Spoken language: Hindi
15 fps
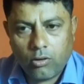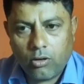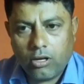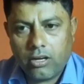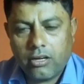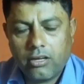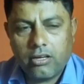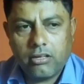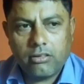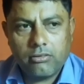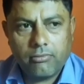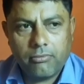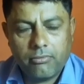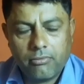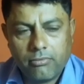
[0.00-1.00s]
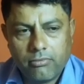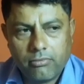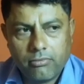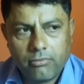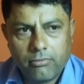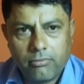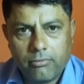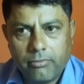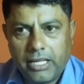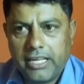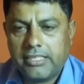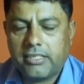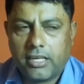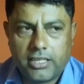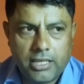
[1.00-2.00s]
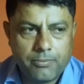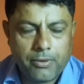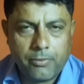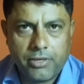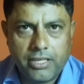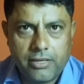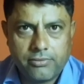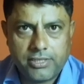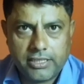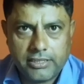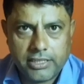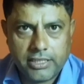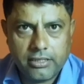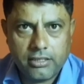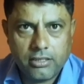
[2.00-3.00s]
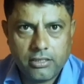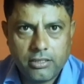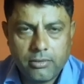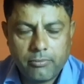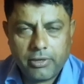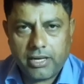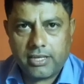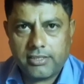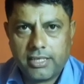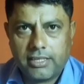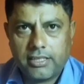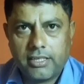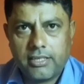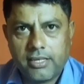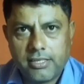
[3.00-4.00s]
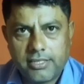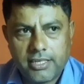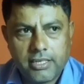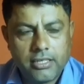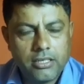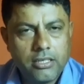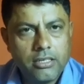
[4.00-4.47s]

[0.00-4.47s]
और मेरे साथी पवन देव सिंह जी प्रयास एक दिशा से